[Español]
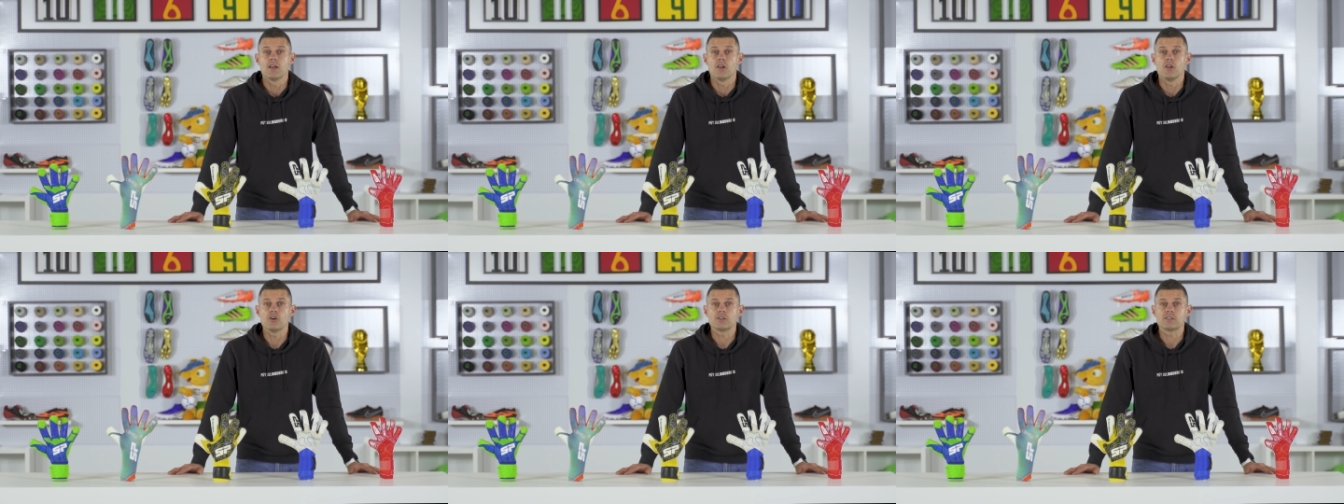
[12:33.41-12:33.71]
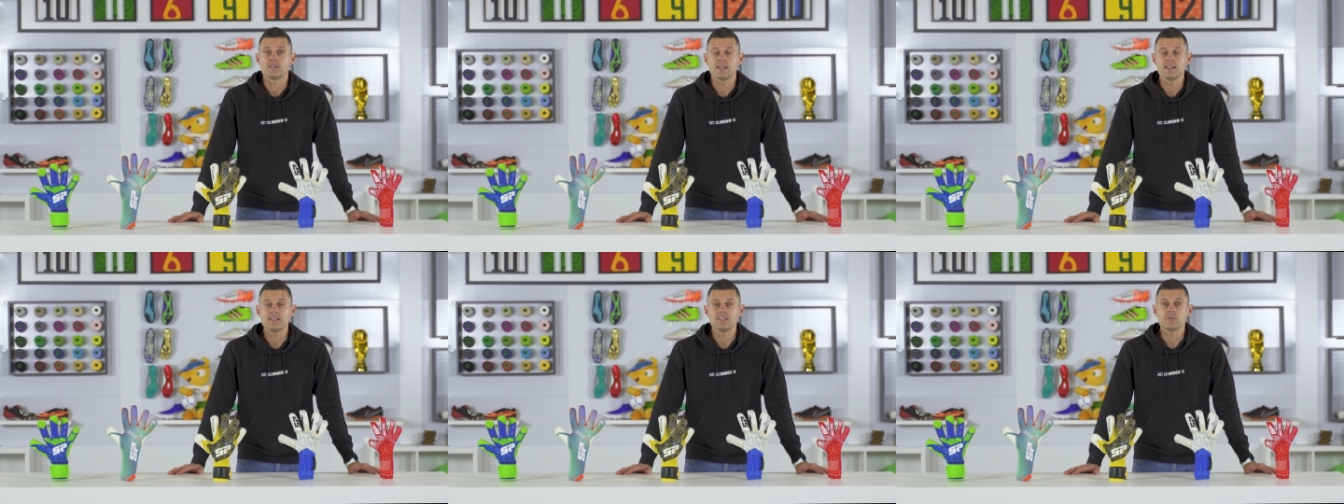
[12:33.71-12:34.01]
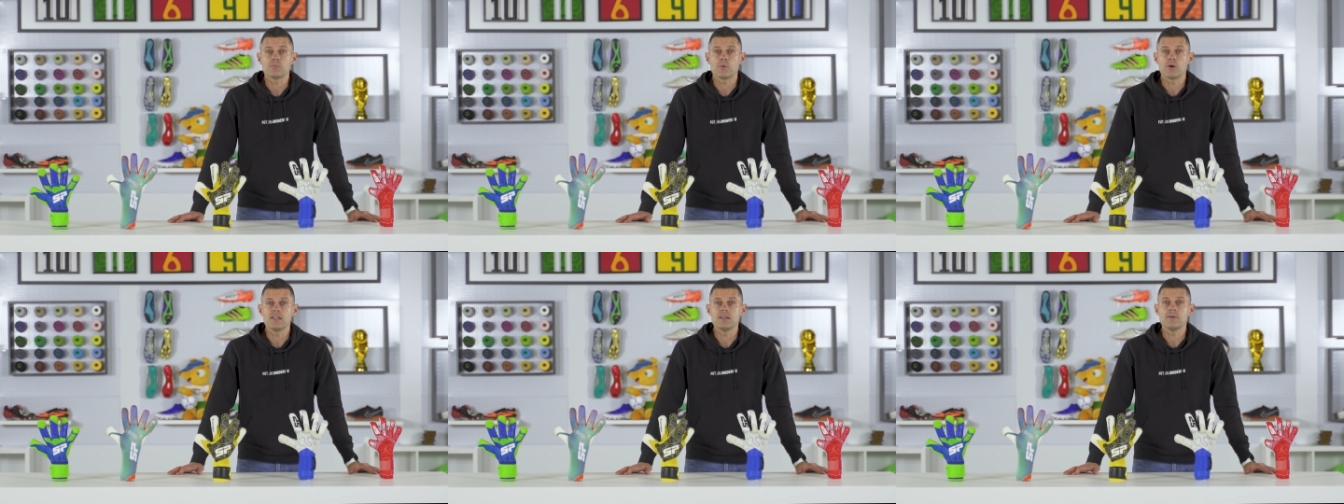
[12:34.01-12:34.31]
Los tenéis
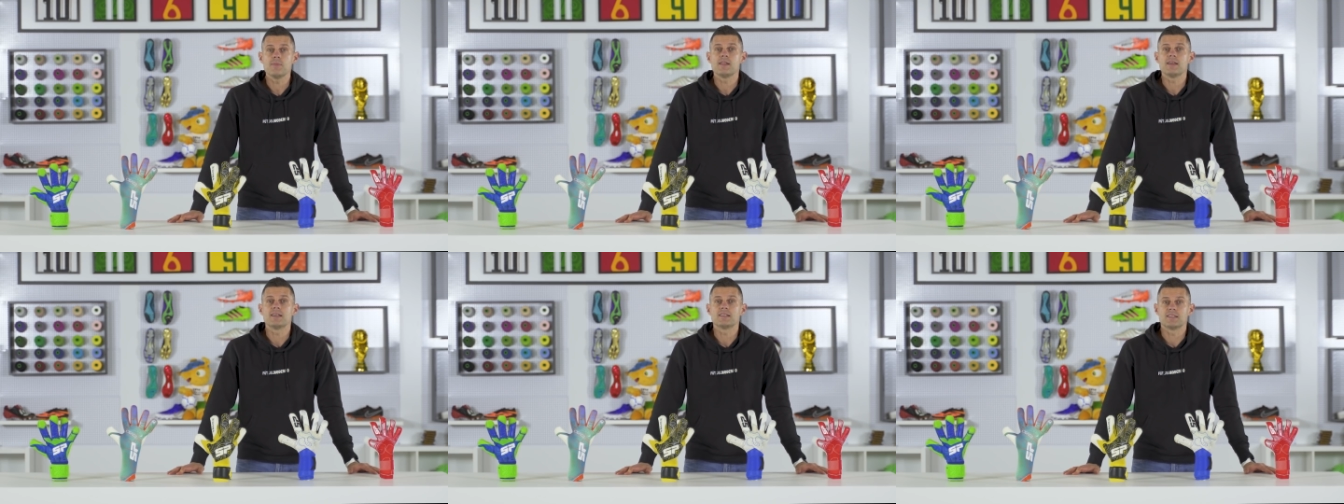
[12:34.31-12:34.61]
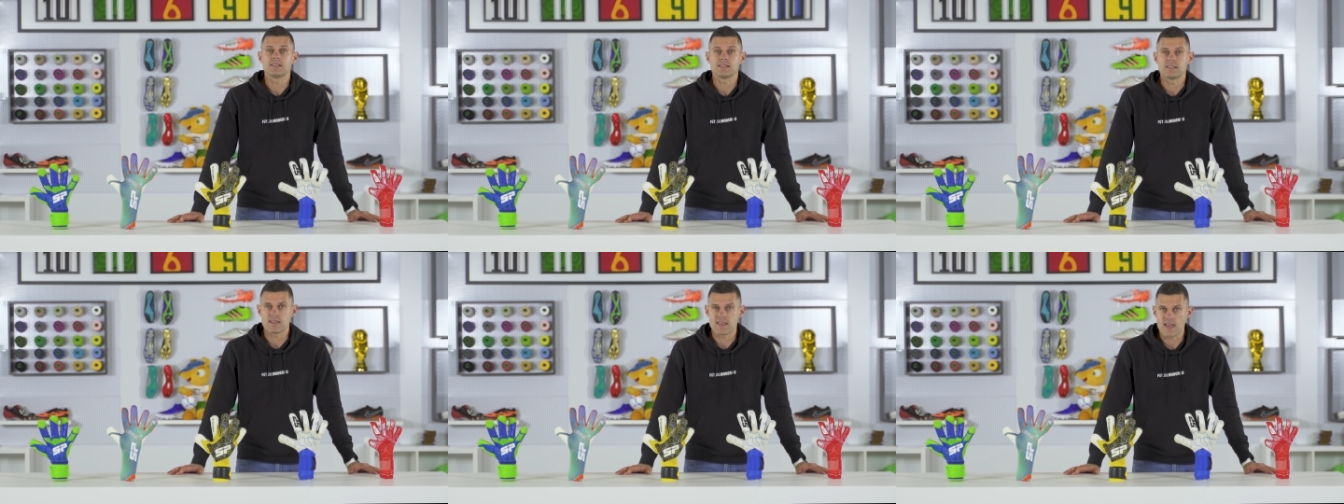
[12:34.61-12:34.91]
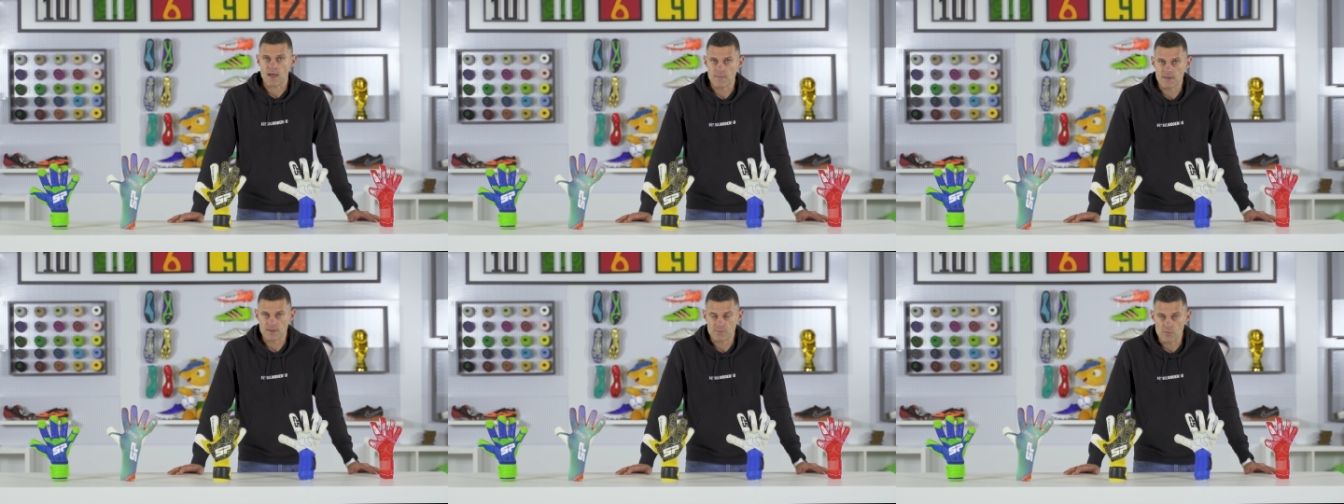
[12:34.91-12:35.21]
disponibles desde
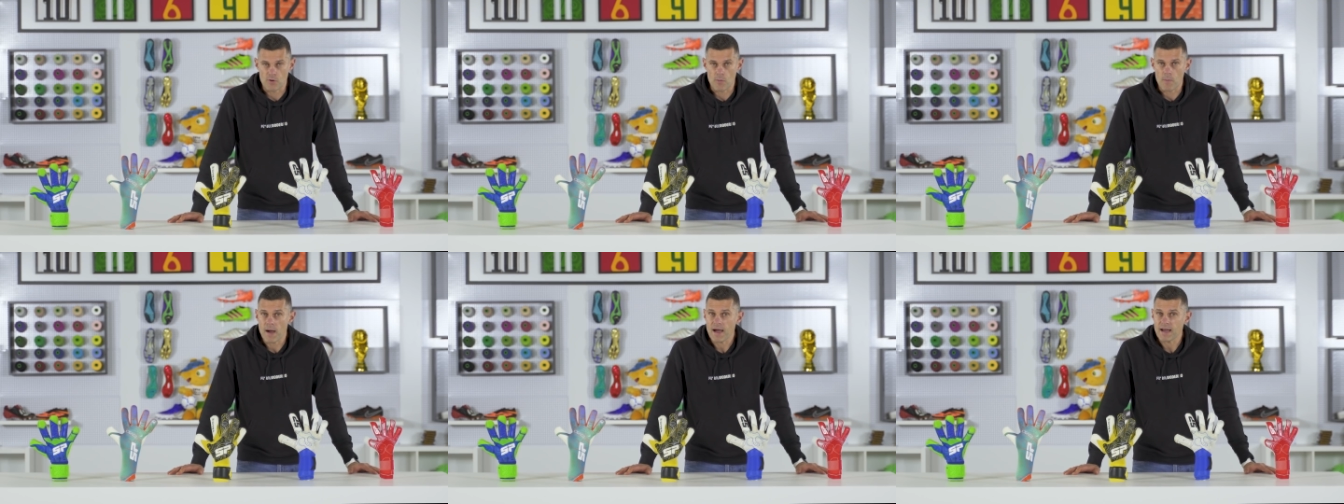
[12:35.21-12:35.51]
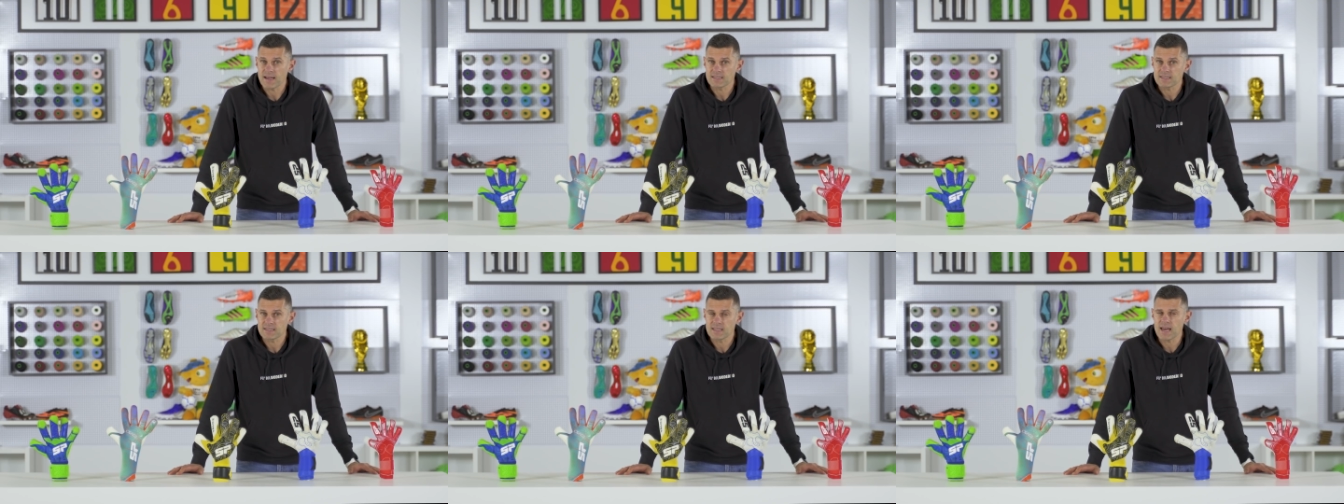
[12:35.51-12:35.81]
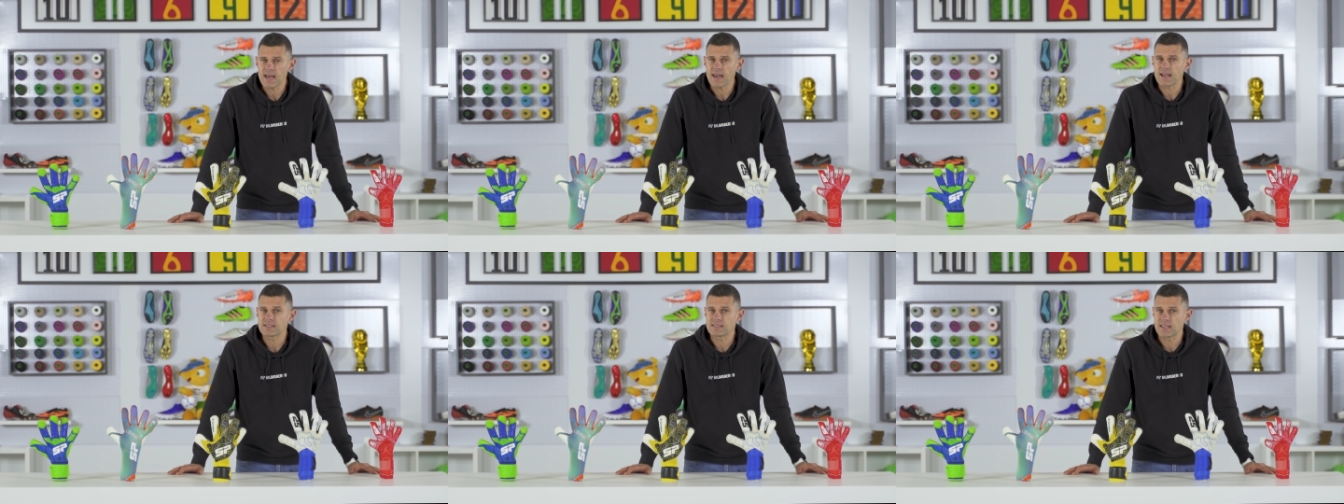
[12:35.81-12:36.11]
ya mismo, van a
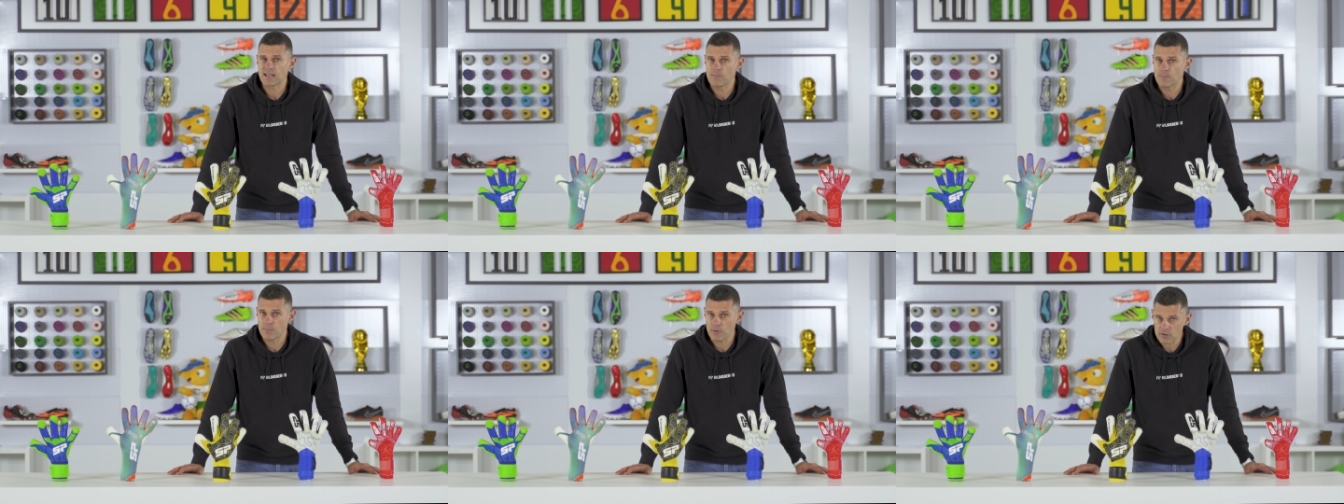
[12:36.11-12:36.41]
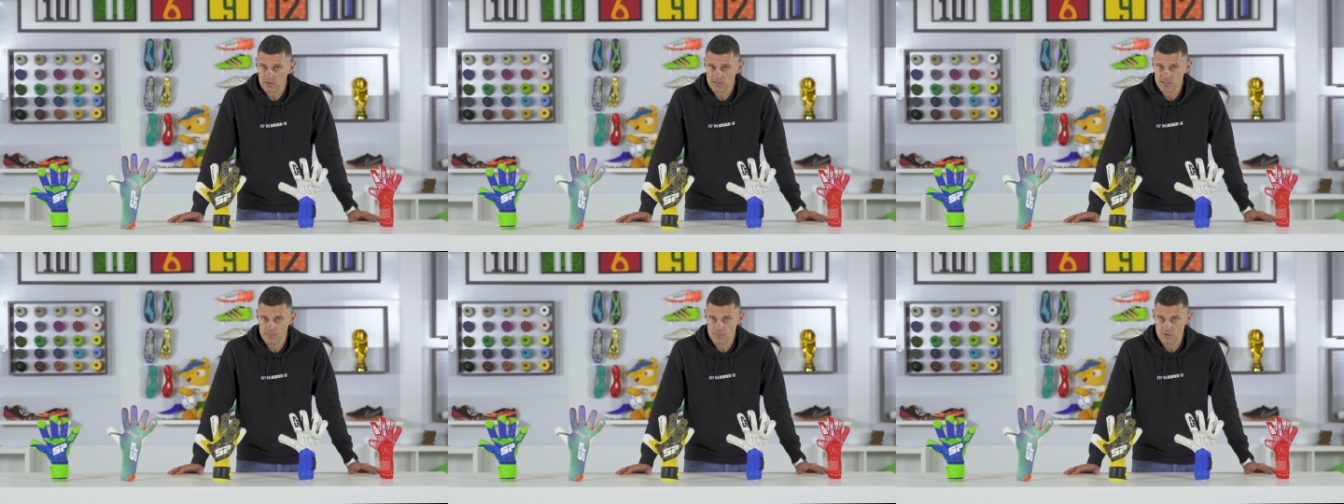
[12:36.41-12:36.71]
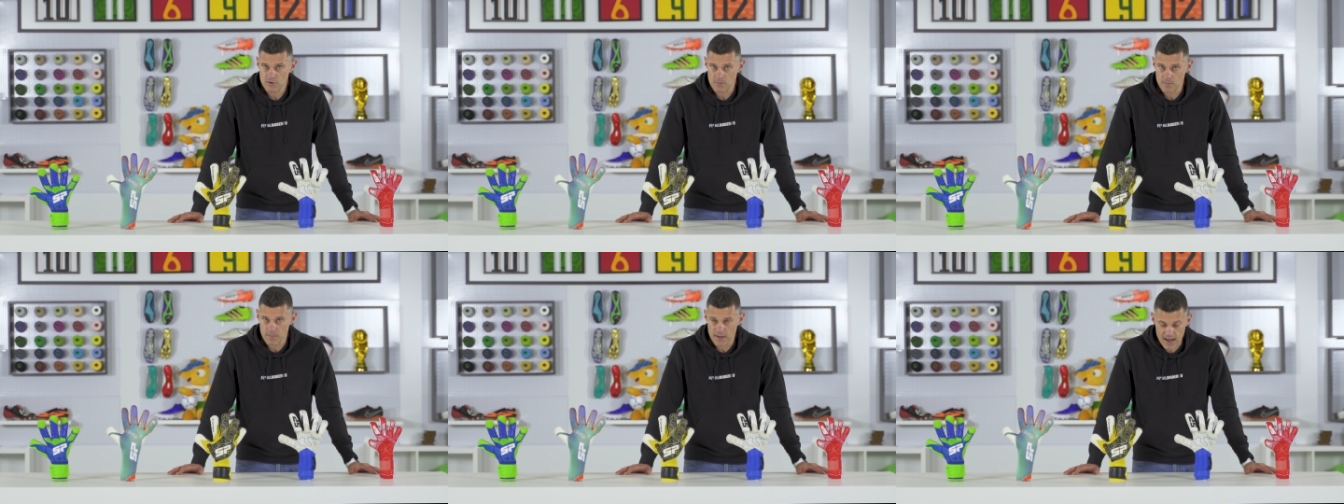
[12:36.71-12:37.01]
estar hasta el
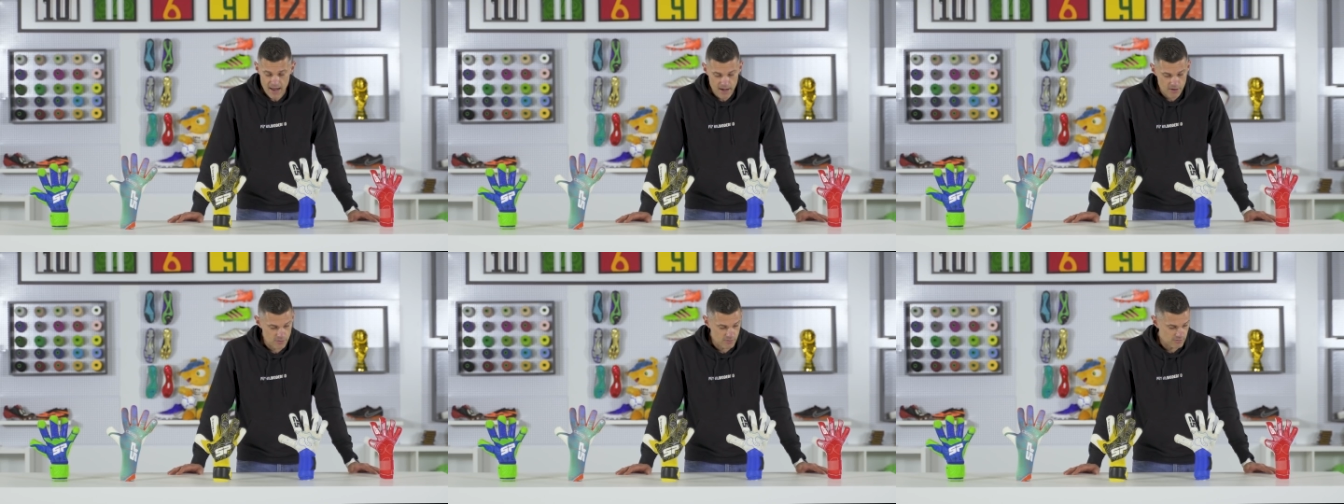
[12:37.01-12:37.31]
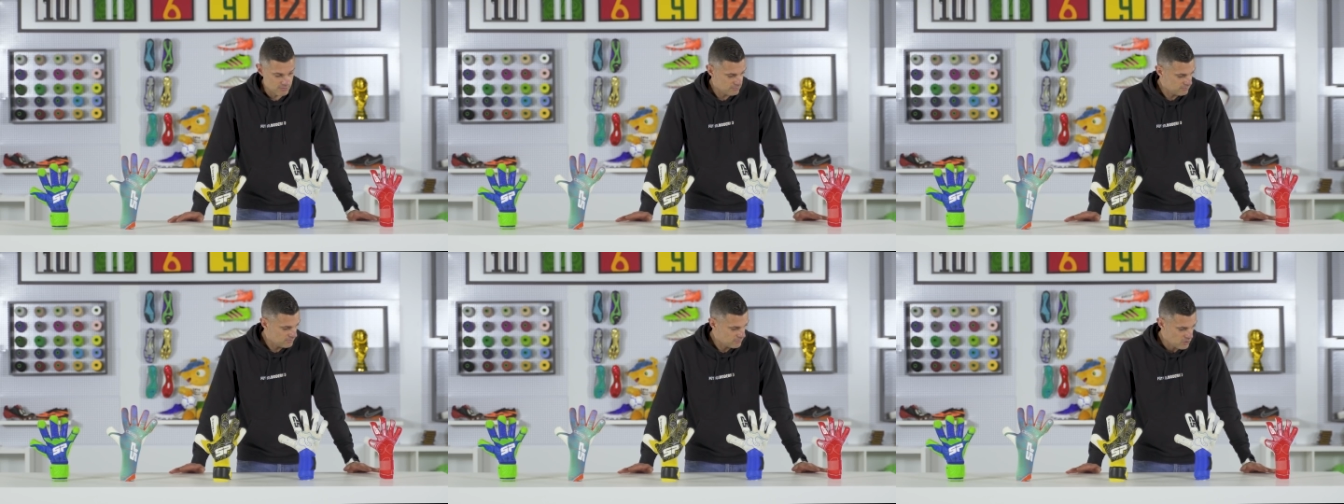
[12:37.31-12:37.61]
próximo verano.